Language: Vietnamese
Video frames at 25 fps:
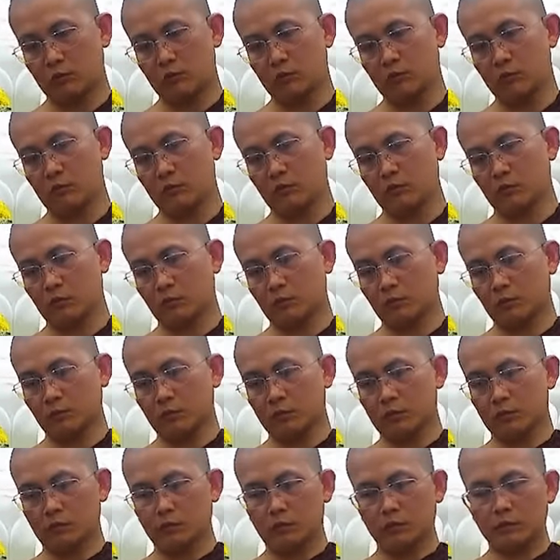con xin đọc
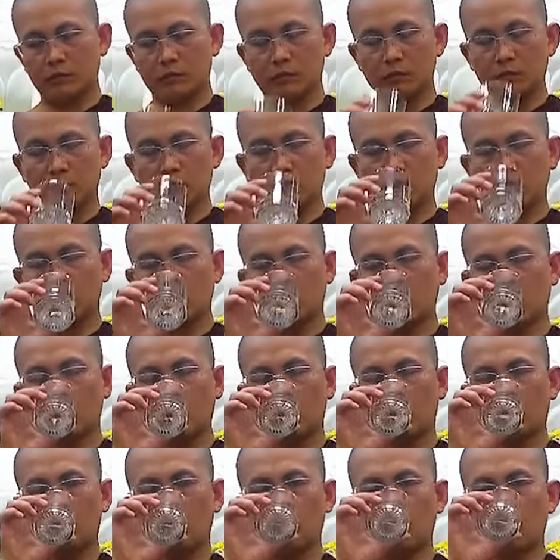câu hỏi của hành giả
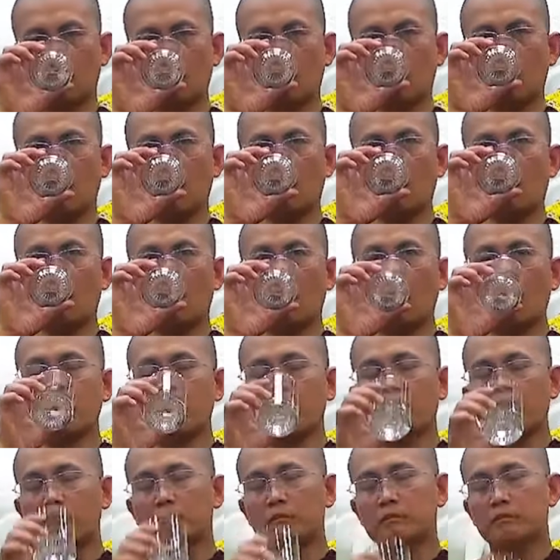online
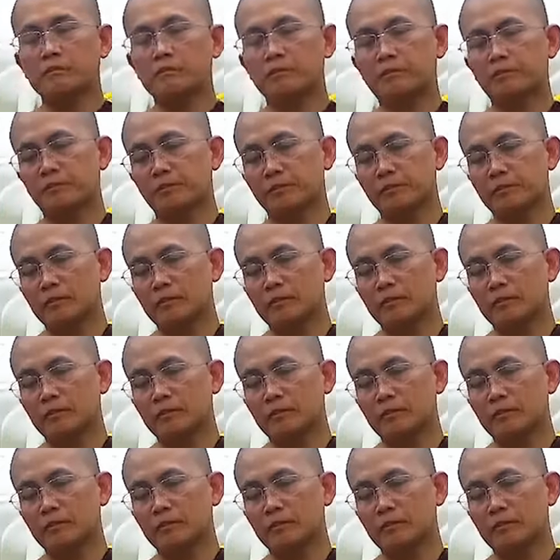trên YouTube.